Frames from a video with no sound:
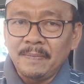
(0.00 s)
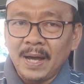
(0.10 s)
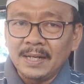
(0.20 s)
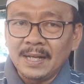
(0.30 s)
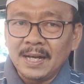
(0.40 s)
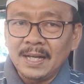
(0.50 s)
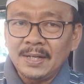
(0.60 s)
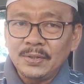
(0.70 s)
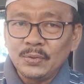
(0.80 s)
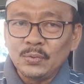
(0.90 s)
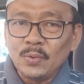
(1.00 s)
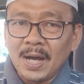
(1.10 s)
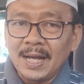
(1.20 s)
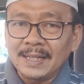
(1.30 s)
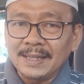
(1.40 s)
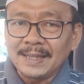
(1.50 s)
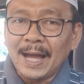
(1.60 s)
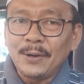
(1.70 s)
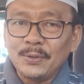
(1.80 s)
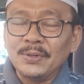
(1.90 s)
pada dua
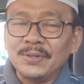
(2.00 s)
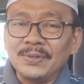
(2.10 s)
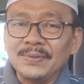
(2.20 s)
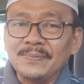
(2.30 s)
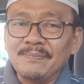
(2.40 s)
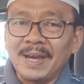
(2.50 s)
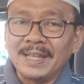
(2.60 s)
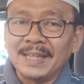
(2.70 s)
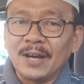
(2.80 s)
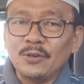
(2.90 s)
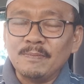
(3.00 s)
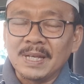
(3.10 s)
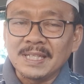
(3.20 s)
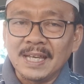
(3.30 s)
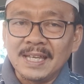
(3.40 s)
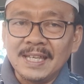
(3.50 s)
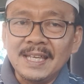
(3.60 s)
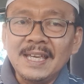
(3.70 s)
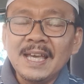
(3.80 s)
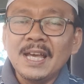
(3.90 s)
tahun, baik tahun
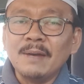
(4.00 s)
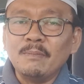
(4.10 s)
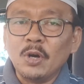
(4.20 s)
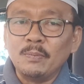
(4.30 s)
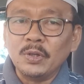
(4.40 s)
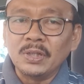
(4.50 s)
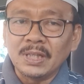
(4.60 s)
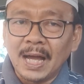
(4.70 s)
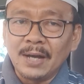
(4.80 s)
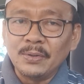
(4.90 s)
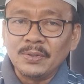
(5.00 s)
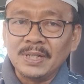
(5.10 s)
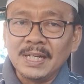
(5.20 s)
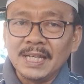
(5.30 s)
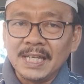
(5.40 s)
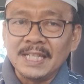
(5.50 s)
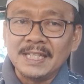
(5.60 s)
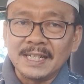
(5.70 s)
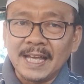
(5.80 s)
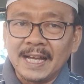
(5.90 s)
Masehi maupun tahun
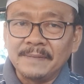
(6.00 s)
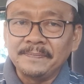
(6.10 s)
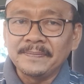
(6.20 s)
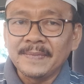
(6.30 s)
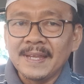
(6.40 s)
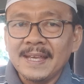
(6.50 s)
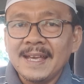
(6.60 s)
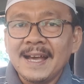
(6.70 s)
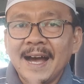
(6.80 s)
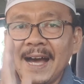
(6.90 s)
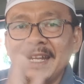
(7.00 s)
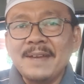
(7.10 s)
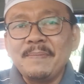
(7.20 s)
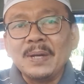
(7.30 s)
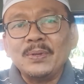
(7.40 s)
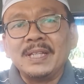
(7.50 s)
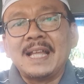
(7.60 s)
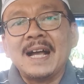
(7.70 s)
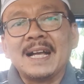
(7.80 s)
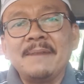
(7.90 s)
Hijriah. Ada yang perlu
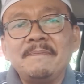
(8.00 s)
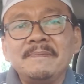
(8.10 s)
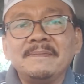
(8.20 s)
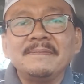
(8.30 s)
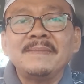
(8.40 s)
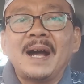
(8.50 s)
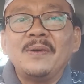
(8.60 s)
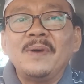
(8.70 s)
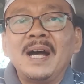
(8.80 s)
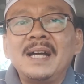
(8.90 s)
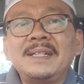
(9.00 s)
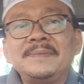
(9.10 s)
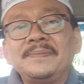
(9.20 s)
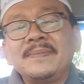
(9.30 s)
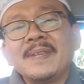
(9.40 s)
ditangkap bahwa